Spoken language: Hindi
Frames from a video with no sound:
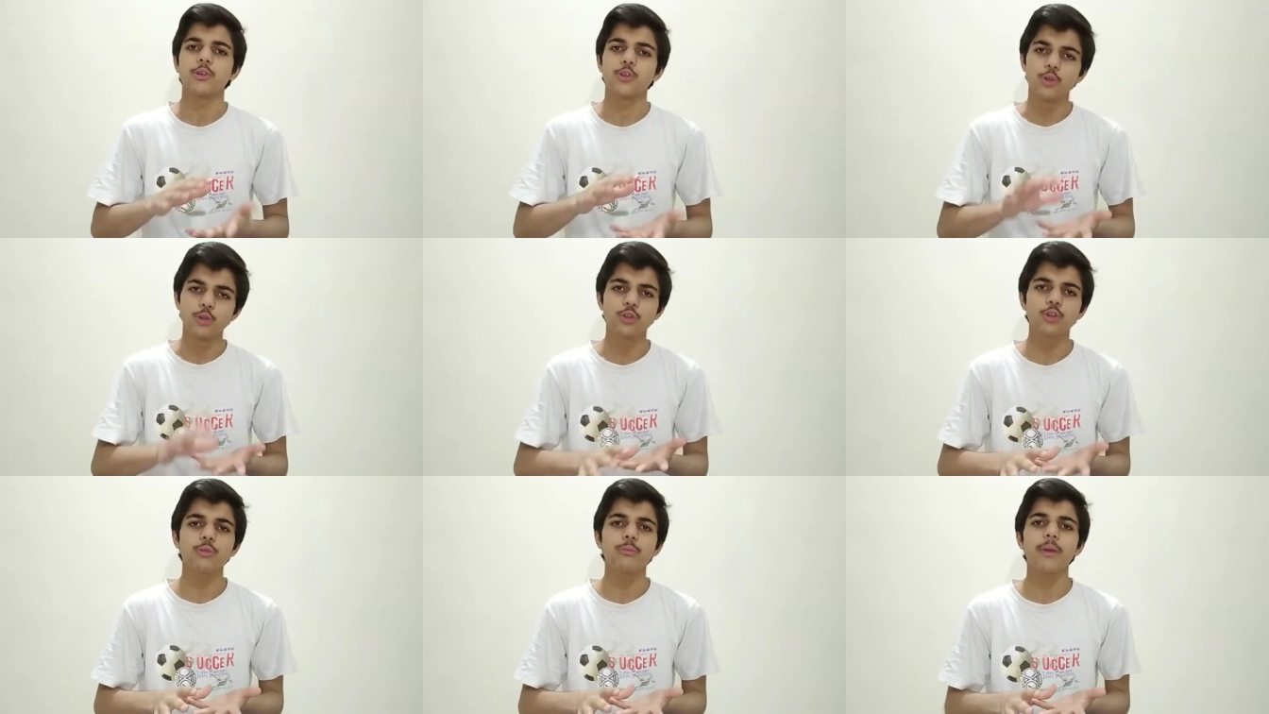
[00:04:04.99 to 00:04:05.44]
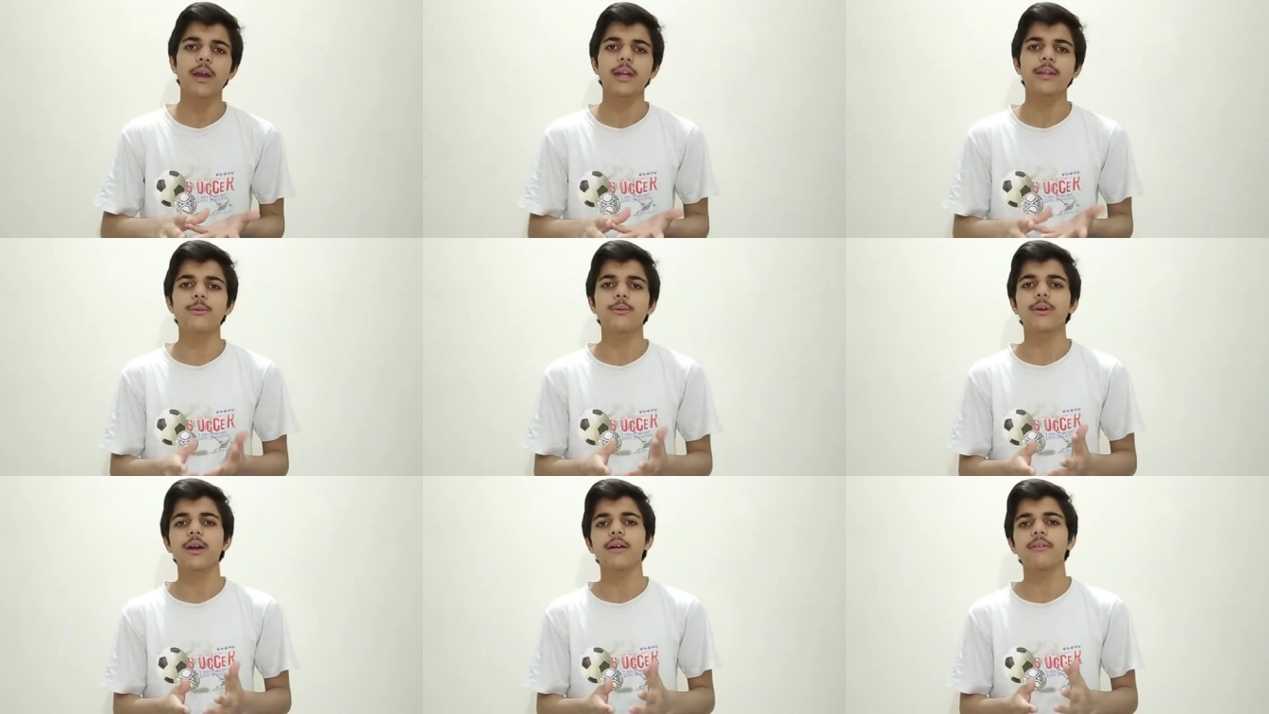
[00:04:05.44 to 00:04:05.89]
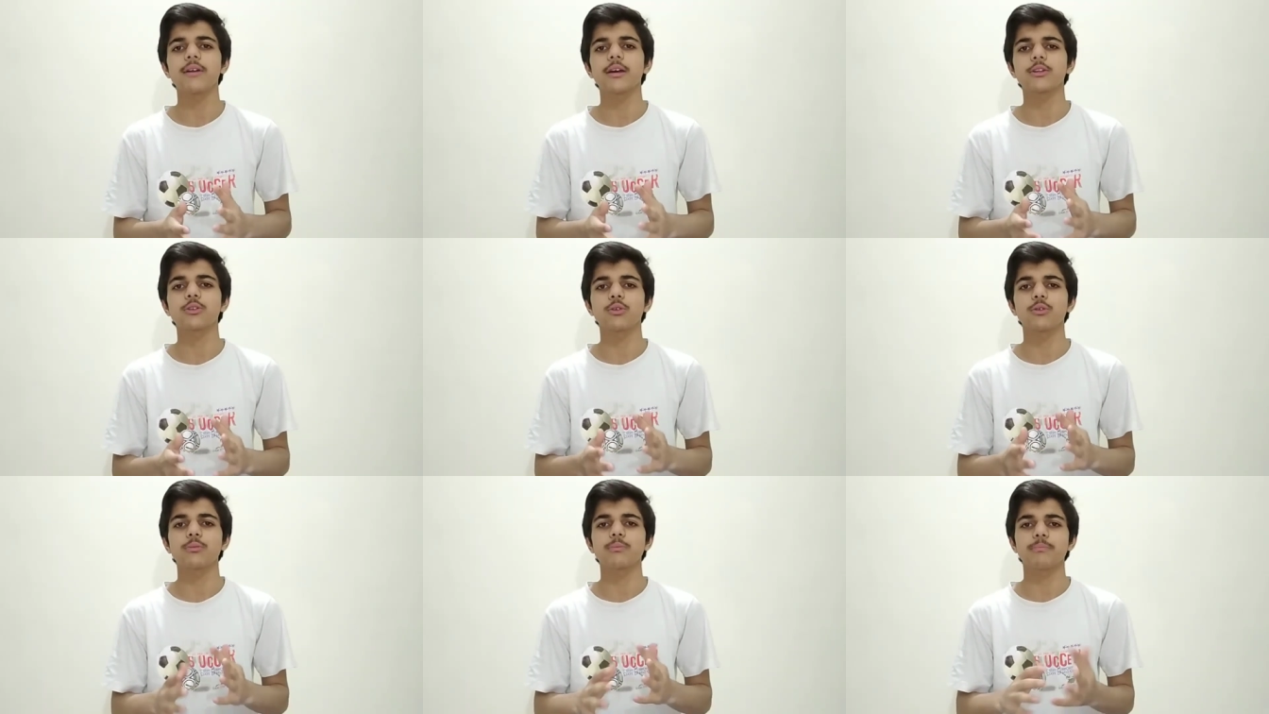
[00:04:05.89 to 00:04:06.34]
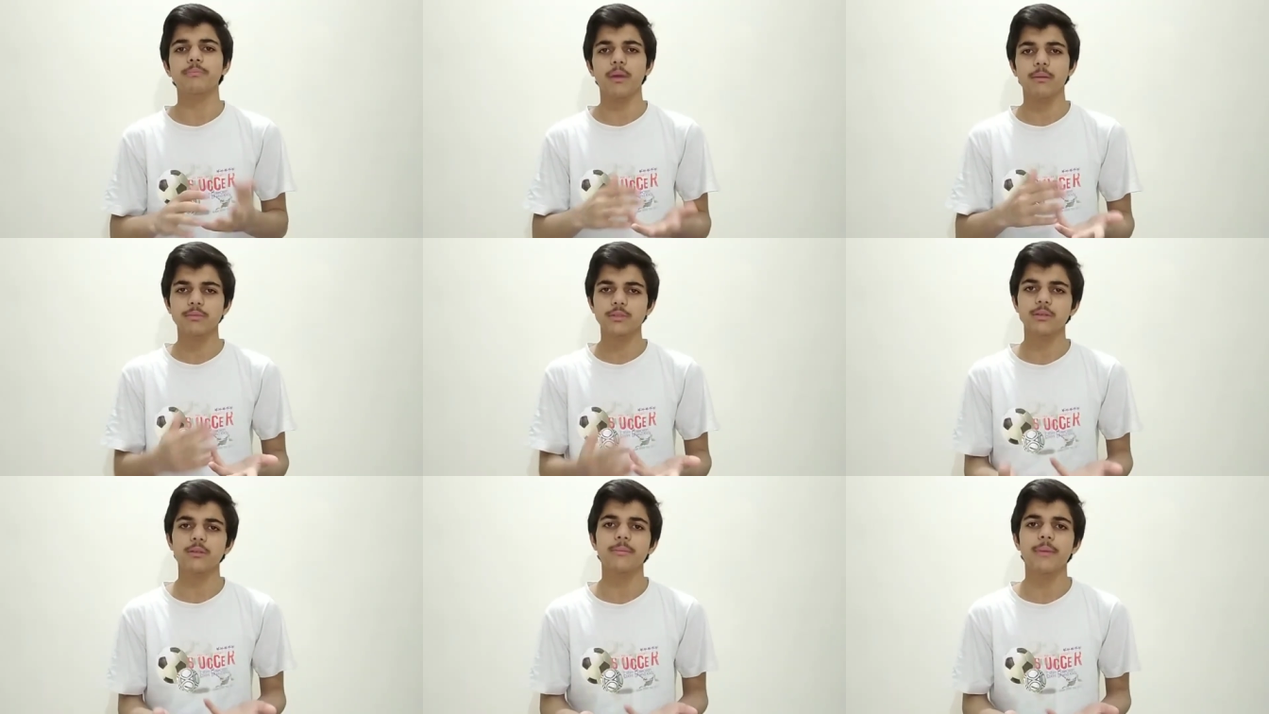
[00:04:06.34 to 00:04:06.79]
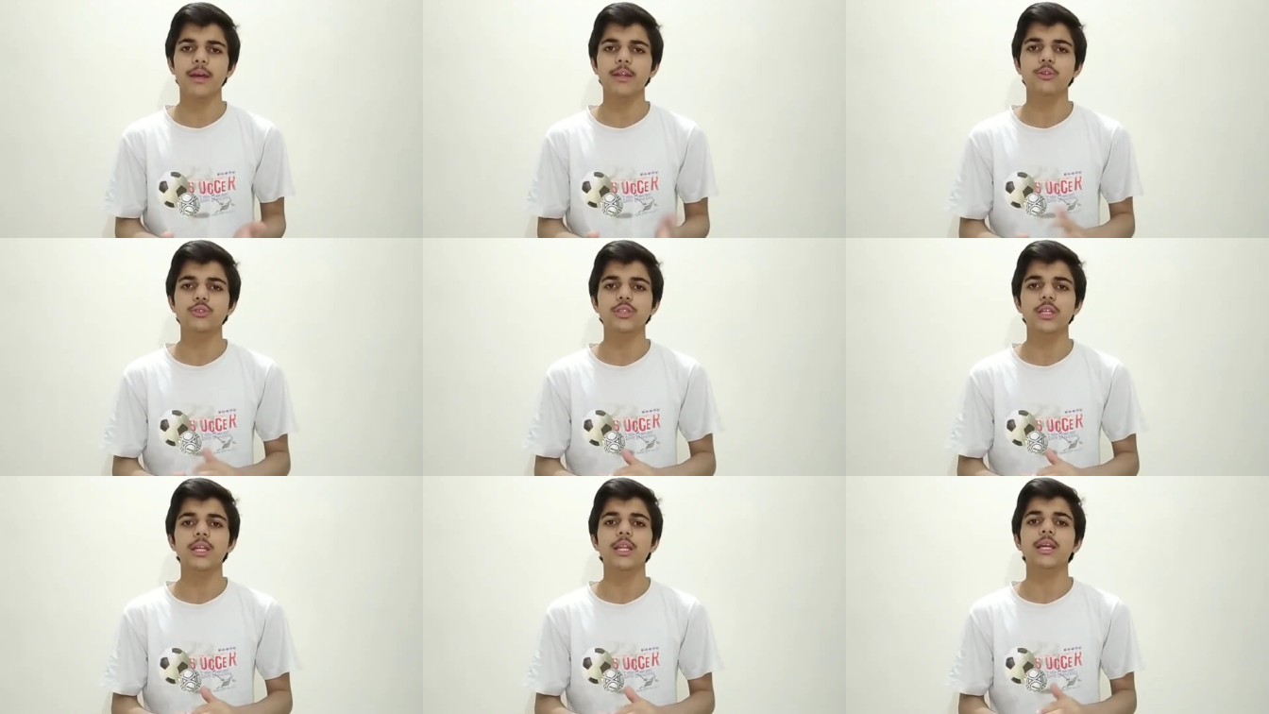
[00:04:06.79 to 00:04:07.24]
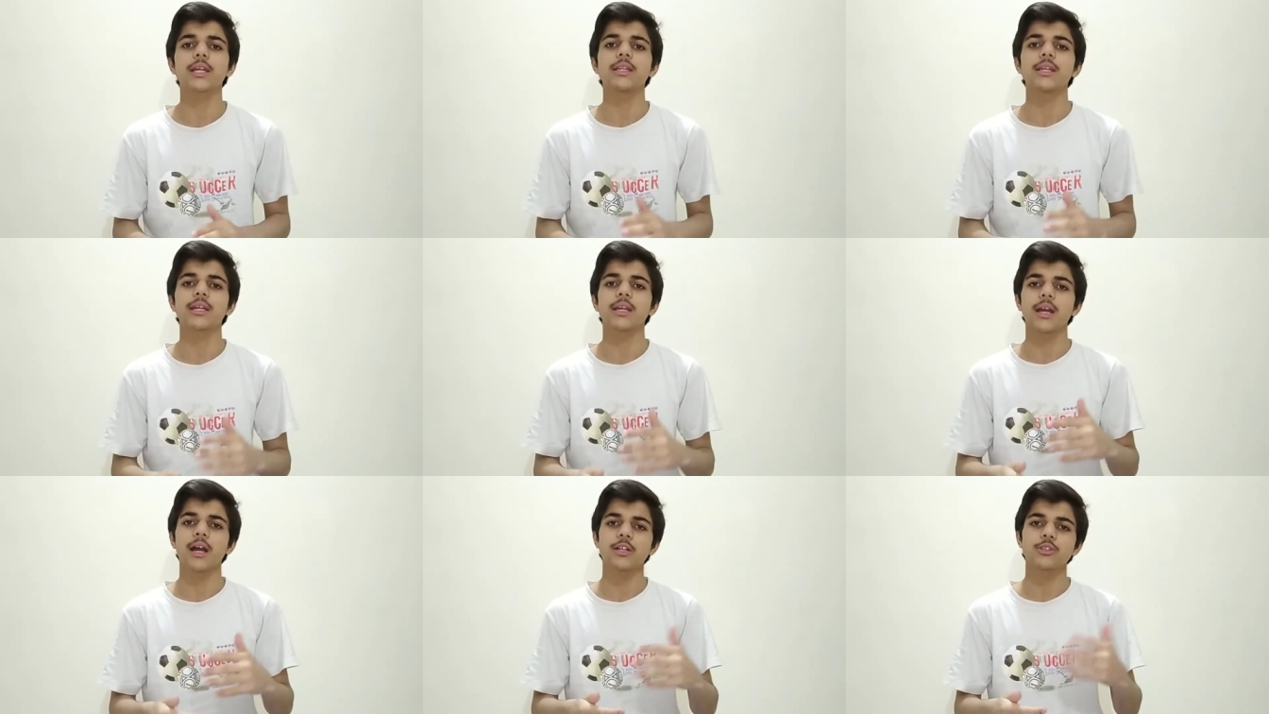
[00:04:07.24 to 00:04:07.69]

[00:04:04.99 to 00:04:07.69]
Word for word: यूट्यूब बैन हो गया है तो पबजी बैन हो जाएगी लेकिन देखें